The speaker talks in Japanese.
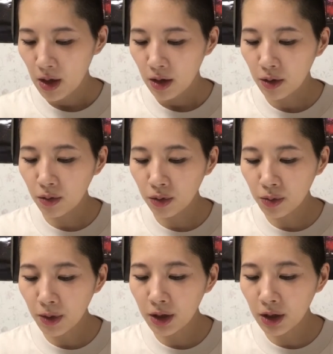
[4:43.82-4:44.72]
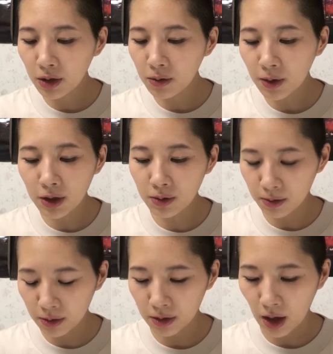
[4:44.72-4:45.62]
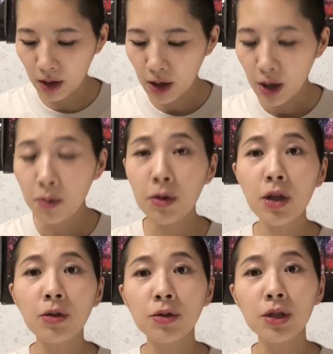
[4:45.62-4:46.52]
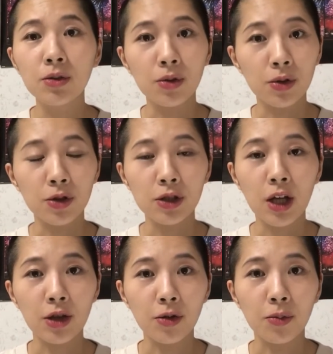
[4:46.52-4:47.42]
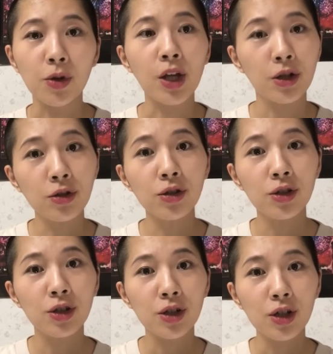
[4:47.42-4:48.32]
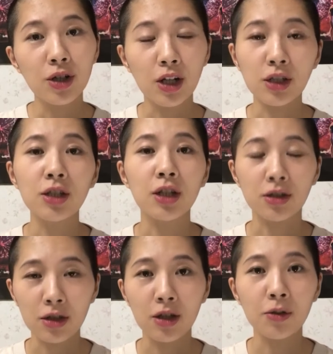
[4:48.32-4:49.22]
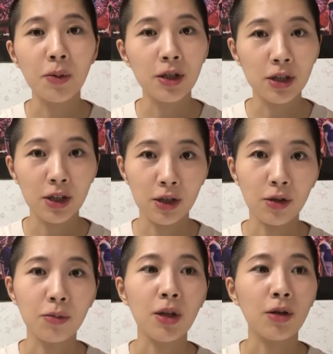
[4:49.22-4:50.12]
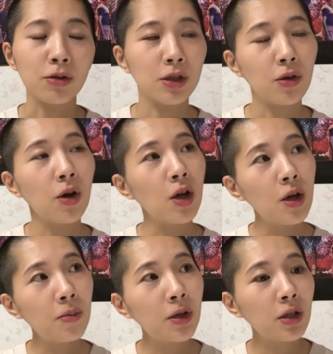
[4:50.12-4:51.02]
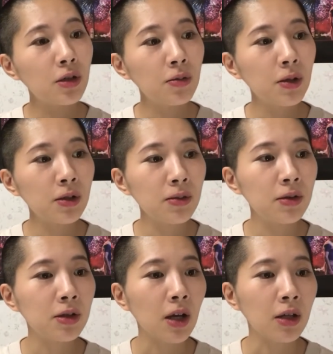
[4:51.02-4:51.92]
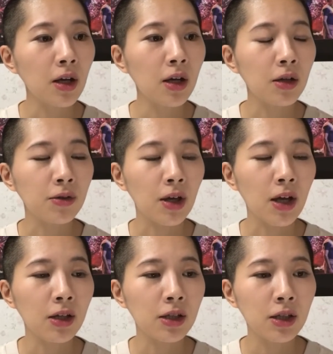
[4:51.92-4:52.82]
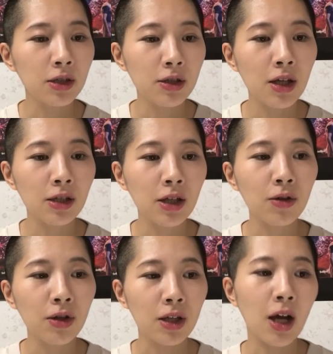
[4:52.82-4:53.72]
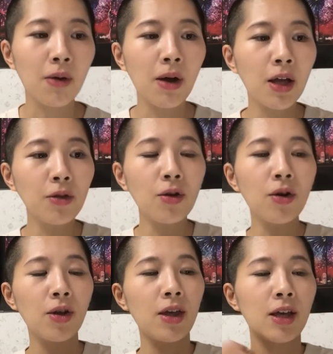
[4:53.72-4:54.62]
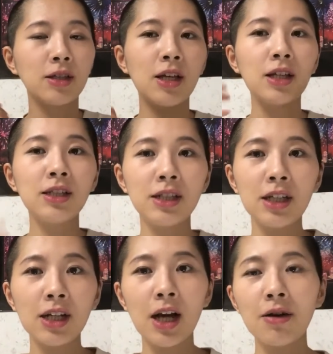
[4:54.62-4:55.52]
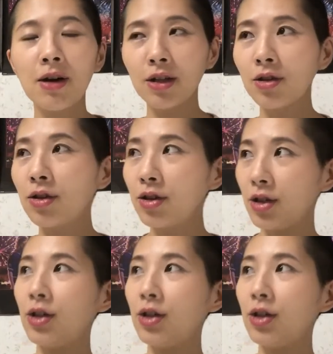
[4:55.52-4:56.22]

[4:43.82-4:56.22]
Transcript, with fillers: で、このマリアンヌ・フェイスフルさん、峰不二子さんのモデルらしいですね。ルパン三世の峰不二子。マリアンヌ・フェイスフルさんがなんかの映画に出演した時に、革の、全身革の